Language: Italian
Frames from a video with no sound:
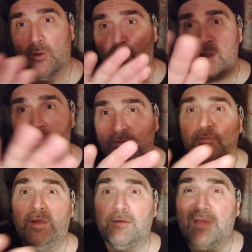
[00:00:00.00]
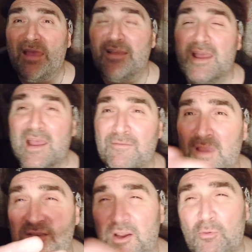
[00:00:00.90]
Quello, eh, vi
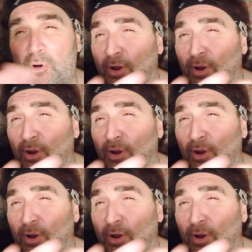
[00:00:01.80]
assicuro